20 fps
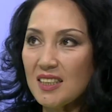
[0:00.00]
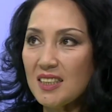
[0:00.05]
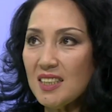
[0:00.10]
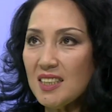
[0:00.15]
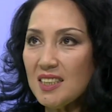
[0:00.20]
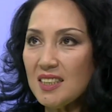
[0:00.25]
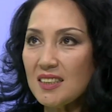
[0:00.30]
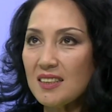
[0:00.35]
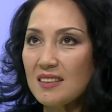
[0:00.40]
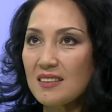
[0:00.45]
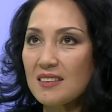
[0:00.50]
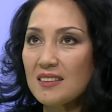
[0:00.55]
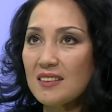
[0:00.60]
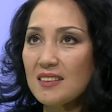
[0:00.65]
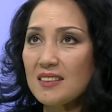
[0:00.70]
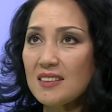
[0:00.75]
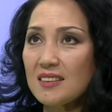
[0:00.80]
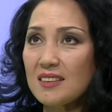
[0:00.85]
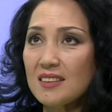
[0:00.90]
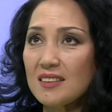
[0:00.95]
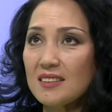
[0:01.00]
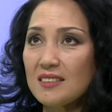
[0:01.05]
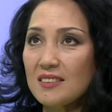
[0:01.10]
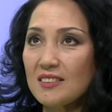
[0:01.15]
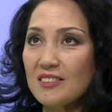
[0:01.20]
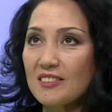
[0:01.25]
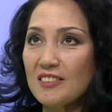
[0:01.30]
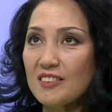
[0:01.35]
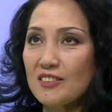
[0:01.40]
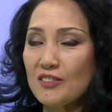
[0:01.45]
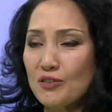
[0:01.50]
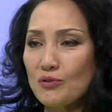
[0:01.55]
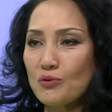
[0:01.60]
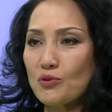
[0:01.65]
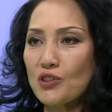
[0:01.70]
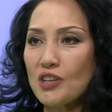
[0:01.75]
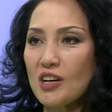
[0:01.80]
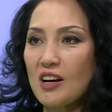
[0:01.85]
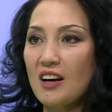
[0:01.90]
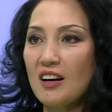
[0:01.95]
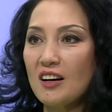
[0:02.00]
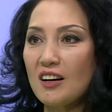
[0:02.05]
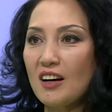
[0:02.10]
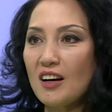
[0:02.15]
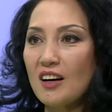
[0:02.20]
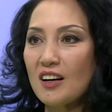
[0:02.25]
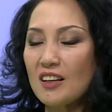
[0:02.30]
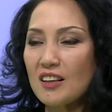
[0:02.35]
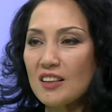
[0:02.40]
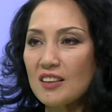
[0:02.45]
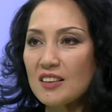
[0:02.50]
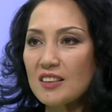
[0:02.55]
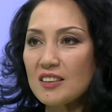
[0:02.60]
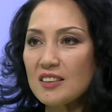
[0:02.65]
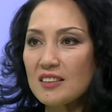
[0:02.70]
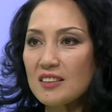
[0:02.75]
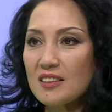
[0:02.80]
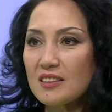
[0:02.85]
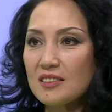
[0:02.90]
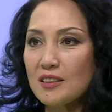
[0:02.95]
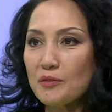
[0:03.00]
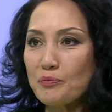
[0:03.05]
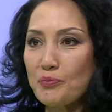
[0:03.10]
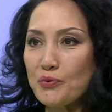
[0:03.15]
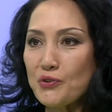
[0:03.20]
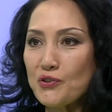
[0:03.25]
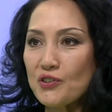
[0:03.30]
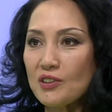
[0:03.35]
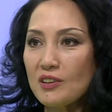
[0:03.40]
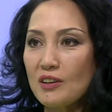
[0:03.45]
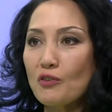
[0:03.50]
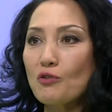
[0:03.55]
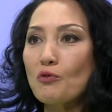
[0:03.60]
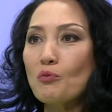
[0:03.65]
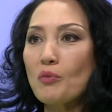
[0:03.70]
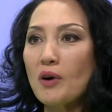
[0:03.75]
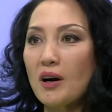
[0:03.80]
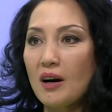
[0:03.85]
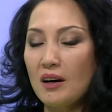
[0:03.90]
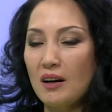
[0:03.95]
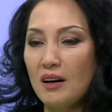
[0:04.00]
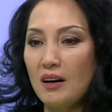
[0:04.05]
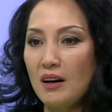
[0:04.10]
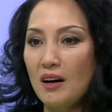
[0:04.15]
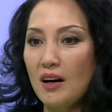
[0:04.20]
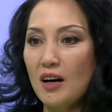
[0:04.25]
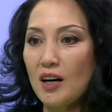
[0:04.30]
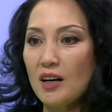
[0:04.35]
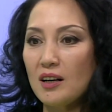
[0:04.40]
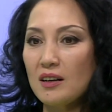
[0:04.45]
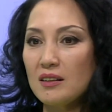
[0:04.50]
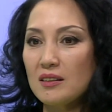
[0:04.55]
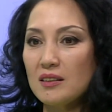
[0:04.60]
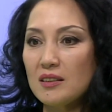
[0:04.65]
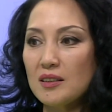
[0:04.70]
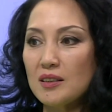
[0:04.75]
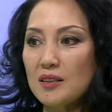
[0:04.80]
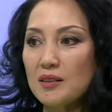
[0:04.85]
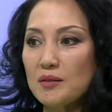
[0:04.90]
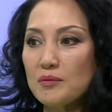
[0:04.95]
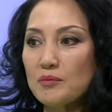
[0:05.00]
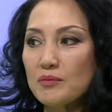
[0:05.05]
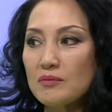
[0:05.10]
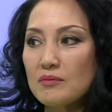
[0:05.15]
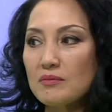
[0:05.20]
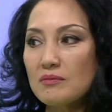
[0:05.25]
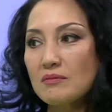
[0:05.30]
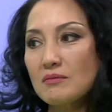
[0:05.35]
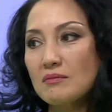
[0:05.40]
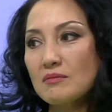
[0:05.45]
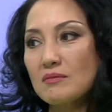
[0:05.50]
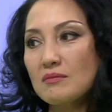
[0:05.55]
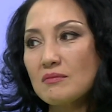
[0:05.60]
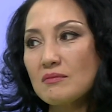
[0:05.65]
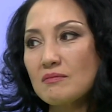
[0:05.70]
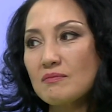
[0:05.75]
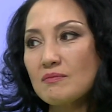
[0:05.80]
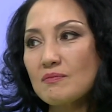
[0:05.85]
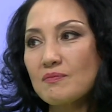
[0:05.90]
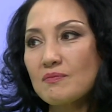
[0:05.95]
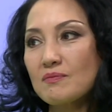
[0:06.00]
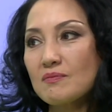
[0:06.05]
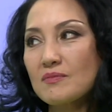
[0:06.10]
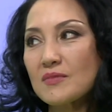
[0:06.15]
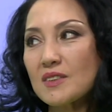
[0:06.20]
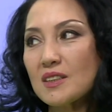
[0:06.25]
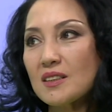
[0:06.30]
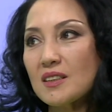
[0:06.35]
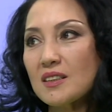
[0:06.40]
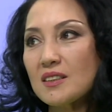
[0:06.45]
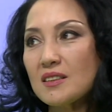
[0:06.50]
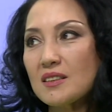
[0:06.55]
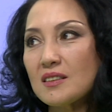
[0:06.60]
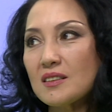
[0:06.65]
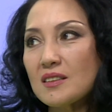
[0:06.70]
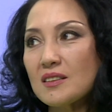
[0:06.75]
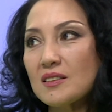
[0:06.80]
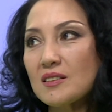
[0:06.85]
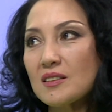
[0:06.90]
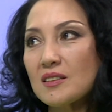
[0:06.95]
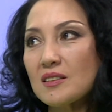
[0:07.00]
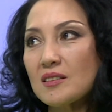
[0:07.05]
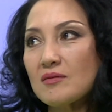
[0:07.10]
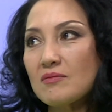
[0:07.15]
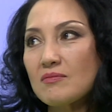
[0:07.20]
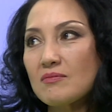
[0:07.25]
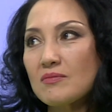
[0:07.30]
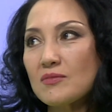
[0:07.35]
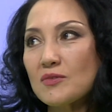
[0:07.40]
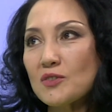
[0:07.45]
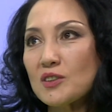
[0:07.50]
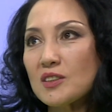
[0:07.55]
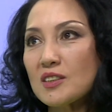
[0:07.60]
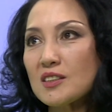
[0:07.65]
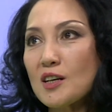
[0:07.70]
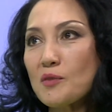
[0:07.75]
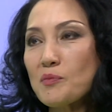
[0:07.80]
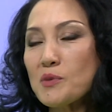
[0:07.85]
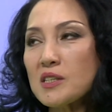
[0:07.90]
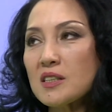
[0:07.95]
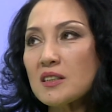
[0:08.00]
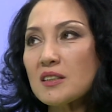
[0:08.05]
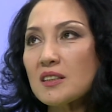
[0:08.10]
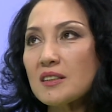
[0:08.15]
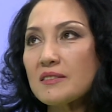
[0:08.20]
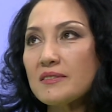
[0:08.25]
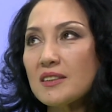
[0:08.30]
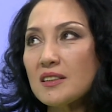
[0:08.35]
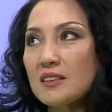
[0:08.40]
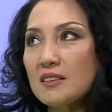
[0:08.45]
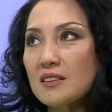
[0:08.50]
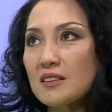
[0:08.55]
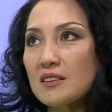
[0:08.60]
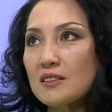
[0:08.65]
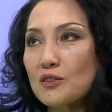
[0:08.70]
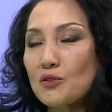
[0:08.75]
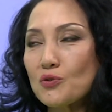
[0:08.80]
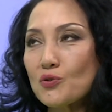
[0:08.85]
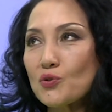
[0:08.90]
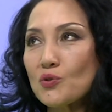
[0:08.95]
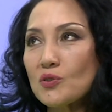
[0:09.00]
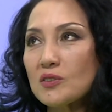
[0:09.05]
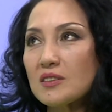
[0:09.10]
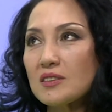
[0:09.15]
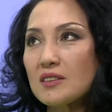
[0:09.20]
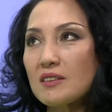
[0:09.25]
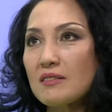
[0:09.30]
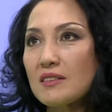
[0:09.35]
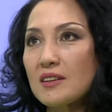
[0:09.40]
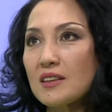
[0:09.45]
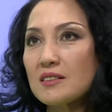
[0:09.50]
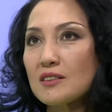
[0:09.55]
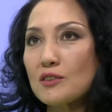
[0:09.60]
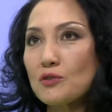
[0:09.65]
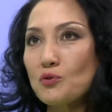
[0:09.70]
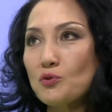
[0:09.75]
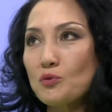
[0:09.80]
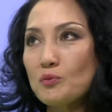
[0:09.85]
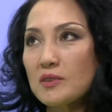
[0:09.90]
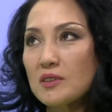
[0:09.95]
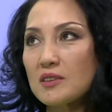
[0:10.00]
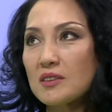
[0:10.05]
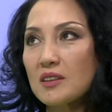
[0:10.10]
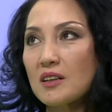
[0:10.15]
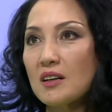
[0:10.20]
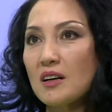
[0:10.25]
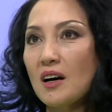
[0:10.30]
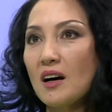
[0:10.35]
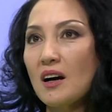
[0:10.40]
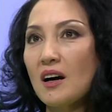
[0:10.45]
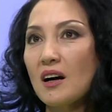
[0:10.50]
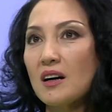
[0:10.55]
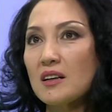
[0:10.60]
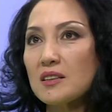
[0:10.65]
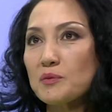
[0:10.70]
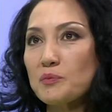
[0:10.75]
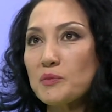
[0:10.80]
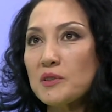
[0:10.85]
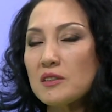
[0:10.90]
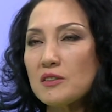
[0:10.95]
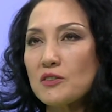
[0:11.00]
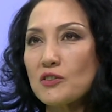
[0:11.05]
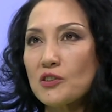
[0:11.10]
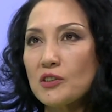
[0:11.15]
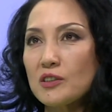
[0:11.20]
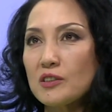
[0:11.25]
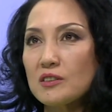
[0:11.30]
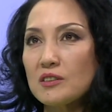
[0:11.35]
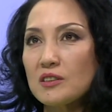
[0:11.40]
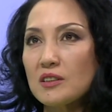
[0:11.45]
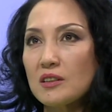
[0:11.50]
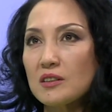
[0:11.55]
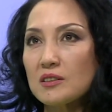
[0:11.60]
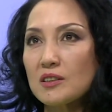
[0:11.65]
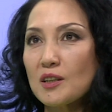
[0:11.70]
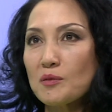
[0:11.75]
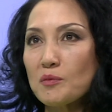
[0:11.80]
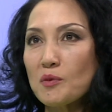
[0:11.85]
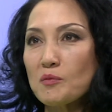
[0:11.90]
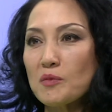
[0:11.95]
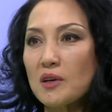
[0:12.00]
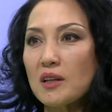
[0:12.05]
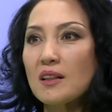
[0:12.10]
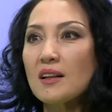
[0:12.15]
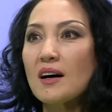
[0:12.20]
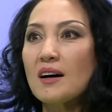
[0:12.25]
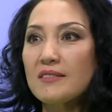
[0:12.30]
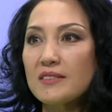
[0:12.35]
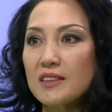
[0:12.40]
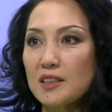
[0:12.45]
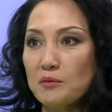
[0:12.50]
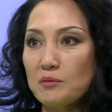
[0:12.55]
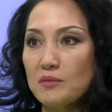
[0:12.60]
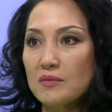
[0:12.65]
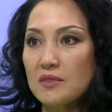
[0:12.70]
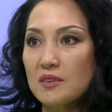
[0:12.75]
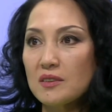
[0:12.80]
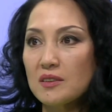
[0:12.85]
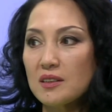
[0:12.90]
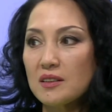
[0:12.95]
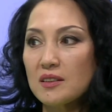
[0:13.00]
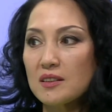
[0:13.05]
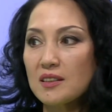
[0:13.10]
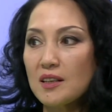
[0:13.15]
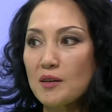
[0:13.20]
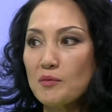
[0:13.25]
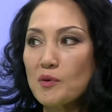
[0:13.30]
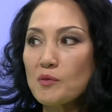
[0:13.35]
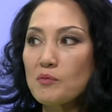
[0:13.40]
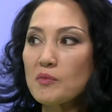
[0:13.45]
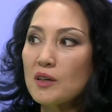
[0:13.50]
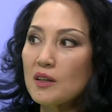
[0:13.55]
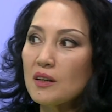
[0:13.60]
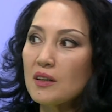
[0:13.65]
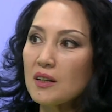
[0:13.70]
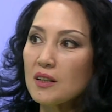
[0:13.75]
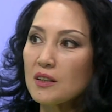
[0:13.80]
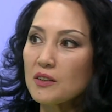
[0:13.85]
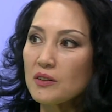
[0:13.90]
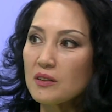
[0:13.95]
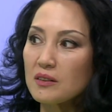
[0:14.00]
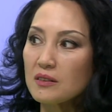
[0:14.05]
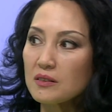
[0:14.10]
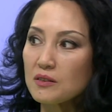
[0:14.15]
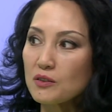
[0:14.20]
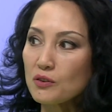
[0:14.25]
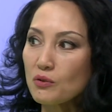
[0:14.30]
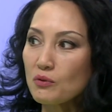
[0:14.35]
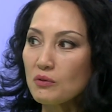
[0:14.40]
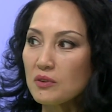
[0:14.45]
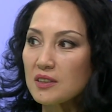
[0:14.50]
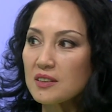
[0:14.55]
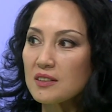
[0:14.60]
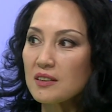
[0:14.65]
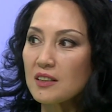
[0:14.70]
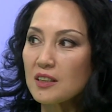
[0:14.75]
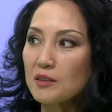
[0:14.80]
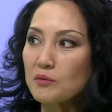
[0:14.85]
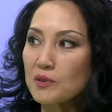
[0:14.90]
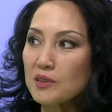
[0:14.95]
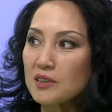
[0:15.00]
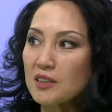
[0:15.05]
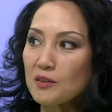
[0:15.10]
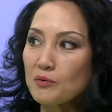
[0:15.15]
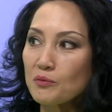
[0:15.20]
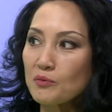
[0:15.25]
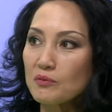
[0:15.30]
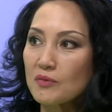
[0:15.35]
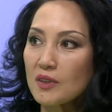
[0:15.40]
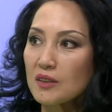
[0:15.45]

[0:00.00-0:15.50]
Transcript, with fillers: Классика, классика это, это душа, классика это пища для ума, а, классика это, ну, это самое сокровенное, это то, что заставляет задуматься о смысле жизни, о самом главном, о самом э, трогательном, о самом